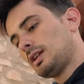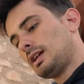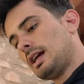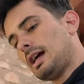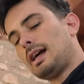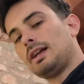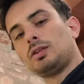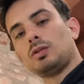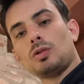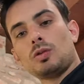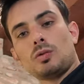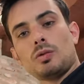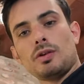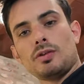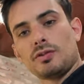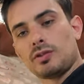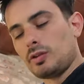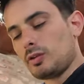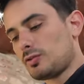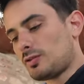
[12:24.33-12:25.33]
Ah, in tutto
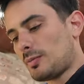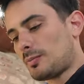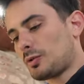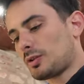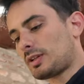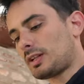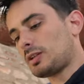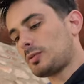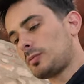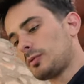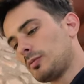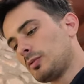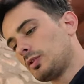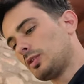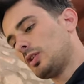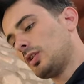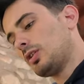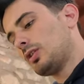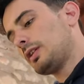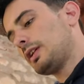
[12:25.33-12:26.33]
questo io ho già portato i
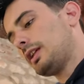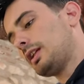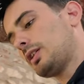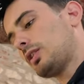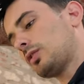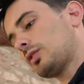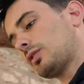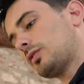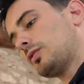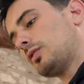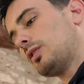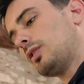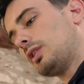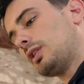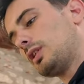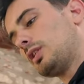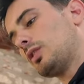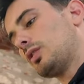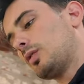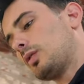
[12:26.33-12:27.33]
pomodori e le cose
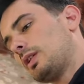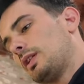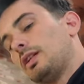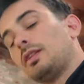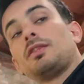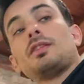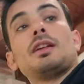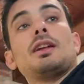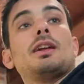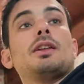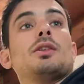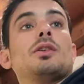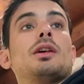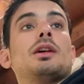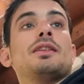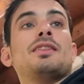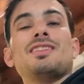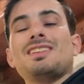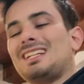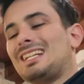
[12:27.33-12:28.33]
fuori, no? Quindi saranno
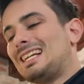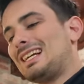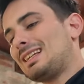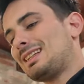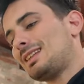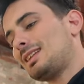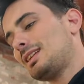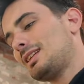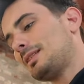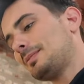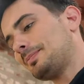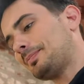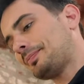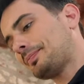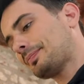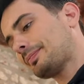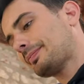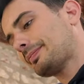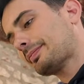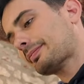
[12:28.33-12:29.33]
azzannate
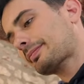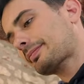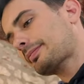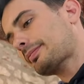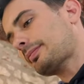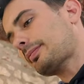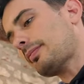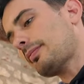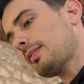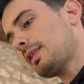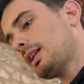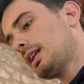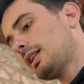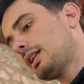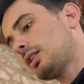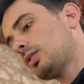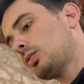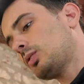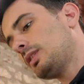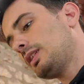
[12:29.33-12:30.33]

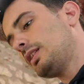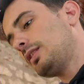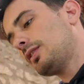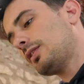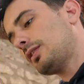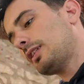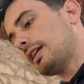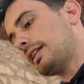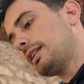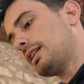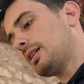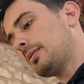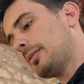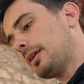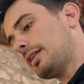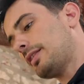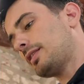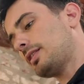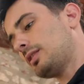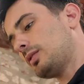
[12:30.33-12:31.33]
da tutti gli insetti e le
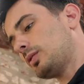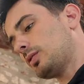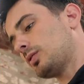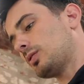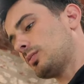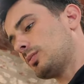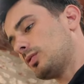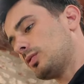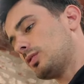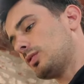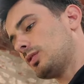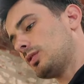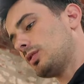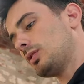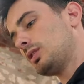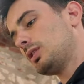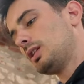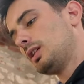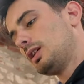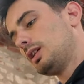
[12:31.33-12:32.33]
bestie di questo
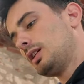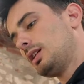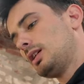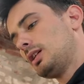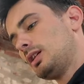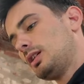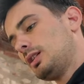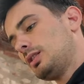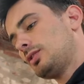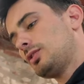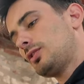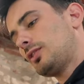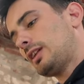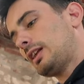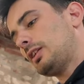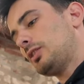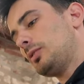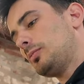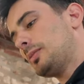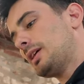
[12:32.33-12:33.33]
mondo ci
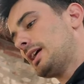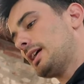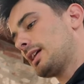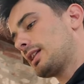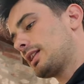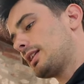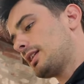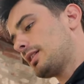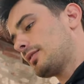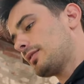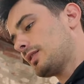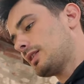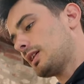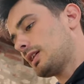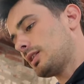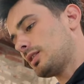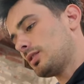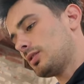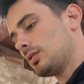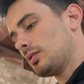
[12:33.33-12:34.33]
saranno i merli che
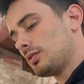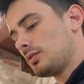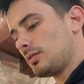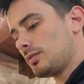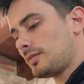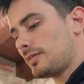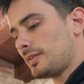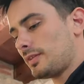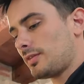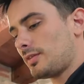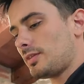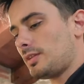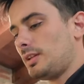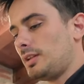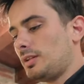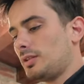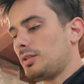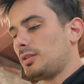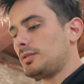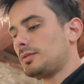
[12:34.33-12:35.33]
faranno
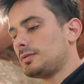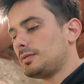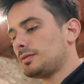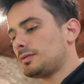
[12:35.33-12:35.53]
festino.